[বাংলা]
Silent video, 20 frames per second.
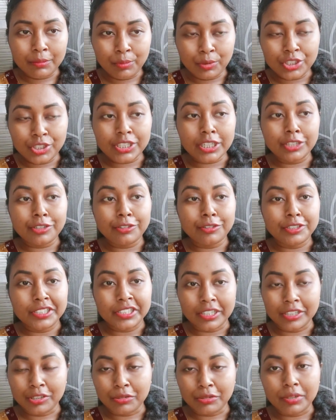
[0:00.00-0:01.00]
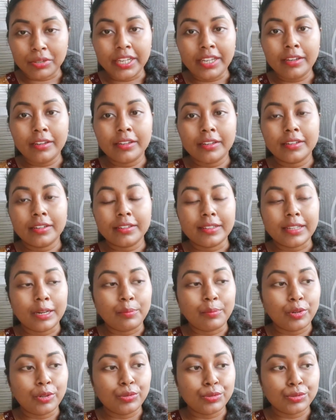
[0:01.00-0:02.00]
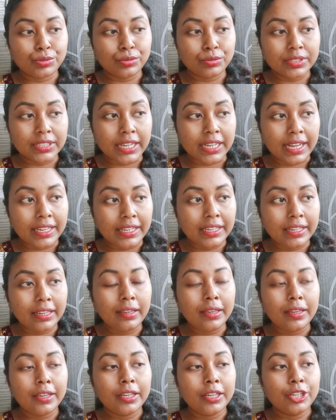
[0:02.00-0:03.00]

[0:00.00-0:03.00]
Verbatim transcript: পরিষ্কার টরিষ্কার করে তারপর ওষুধ খাইয়ে